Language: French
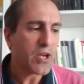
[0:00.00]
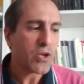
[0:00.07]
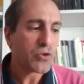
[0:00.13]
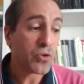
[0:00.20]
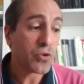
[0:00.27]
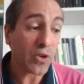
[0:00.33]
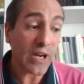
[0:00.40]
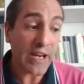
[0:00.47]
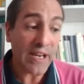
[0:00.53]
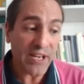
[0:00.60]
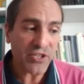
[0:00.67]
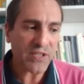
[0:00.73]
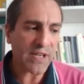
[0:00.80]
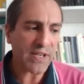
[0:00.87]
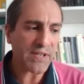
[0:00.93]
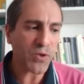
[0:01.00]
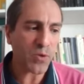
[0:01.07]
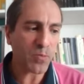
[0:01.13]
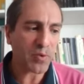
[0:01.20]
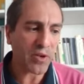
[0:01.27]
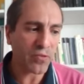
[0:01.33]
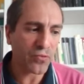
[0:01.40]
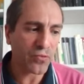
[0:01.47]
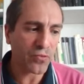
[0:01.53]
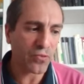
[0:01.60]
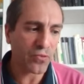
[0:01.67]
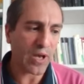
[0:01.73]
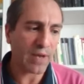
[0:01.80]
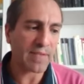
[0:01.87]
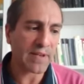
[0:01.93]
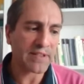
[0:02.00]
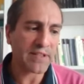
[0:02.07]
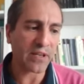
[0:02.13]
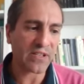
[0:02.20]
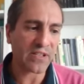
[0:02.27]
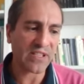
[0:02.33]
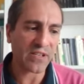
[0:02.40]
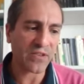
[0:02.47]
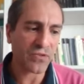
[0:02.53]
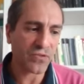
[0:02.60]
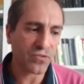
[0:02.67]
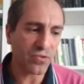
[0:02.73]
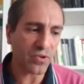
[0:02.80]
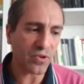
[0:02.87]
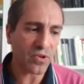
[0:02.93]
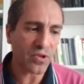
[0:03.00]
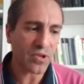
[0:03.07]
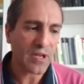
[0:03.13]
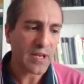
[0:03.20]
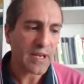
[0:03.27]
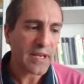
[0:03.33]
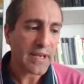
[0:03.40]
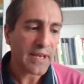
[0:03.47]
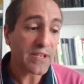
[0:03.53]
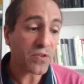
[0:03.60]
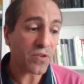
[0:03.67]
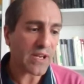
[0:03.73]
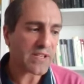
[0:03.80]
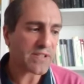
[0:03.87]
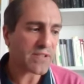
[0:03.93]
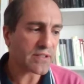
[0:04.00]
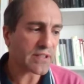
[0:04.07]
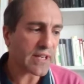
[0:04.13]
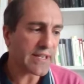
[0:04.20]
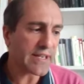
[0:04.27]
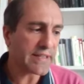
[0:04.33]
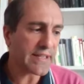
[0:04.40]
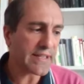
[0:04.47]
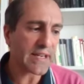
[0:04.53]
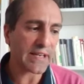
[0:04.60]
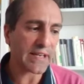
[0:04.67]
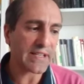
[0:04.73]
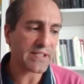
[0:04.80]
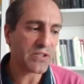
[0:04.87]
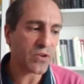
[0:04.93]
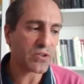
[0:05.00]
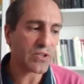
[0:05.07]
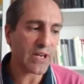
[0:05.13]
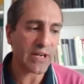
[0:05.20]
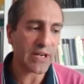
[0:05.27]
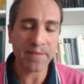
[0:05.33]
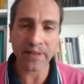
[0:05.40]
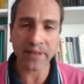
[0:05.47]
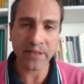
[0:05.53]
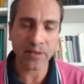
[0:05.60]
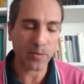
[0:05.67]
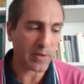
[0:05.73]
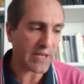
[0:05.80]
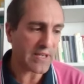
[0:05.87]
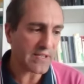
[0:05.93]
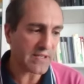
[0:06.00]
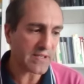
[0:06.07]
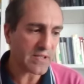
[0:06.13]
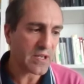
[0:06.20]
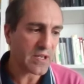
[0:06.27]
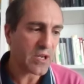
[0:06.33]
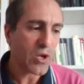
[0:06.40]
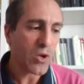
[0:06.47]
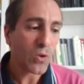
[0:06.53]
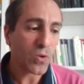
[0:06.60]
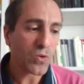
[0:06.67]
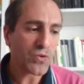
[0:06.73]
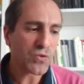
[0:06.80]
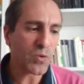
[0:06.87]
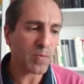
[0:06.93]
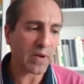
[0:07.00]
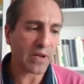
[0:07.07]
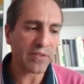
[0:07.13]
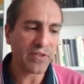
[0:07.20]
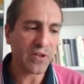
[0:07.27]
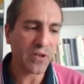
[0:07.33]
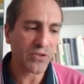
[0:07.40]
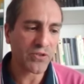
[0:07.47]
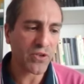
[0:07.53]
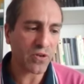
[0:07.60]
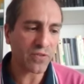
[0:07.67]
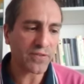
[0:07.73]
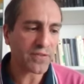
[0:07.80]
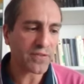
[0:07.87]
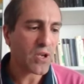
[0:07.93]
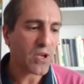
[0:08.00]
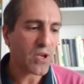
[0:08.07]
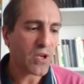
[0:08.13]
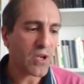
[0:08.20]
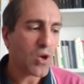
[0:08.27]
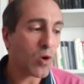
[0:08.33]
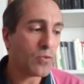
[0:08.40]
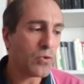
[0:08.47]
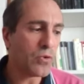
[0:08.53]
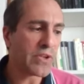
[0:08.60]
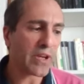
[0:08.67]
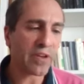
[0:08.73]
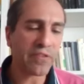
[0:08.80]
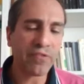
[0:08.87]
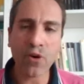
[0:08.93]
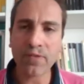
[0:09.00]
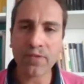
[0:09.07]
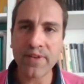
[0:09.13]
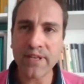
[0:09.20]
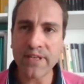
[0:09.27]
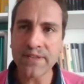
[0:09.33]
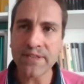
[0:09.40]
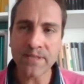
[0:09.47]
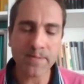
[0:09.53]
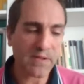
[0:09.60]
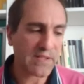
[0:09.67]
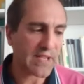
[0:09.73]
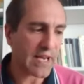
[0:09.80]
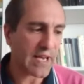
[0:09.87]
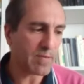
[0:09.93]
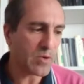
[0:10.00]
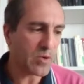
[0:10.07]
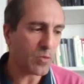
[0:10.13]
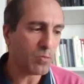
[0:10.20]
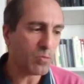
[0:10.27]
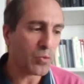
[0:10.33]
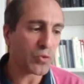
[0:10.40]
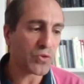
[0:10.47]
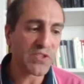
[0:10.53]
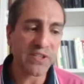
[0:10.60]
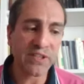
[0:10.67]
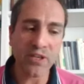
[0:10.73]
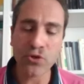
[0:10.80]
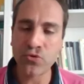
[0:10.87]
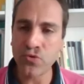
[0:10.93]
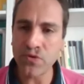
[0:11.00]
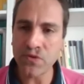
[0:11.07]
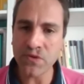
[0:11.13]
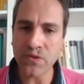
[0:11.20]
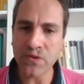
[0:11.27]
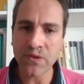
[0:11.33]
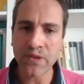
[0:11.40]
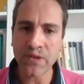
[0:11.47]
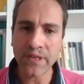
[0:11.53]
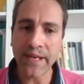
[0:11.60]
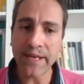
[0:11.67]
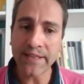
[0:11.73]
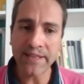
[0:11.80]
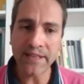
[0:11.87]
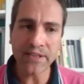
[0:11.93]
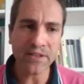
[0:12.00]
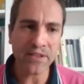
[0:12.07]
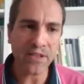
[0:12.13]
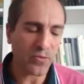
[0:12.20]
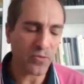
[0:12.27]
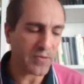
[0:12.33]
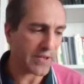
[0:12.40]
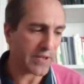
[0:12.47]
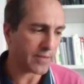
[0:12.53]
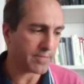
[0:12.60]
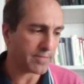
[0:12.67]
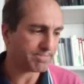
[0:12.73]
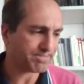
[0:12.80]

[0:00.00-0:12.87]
sur la législation prévue en matière de censure et sur la centralité de la question de la liberté de presse, conçue par les philosophes comme l'une des réformes indispensables pour une cité juste et digne des Lumières.